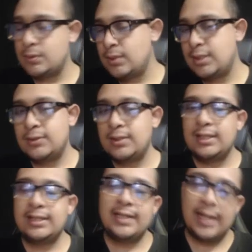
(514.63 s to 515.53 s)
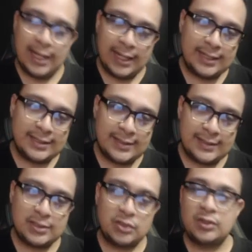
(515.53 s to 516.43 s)
Pues bueno, eh, ya es
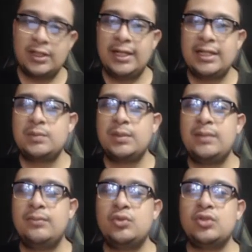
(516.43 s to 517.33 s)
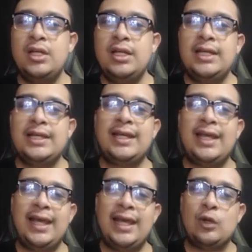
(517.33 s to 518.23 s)
decisión de él, esperemos
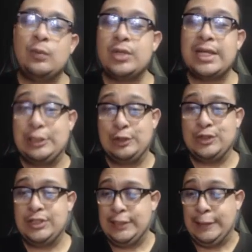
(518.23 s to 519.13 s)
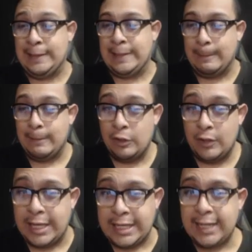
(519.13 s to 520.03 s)
que, como ya se los dije en el video
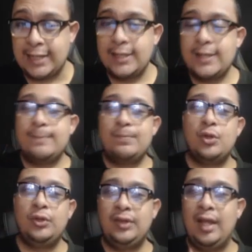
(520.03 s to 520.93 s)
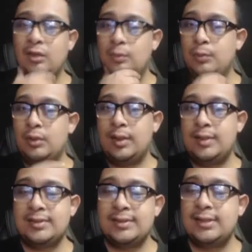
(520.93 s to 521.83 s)
de ayer, no tanto porque
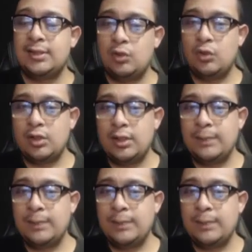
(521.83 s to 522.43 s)
este señor el eh,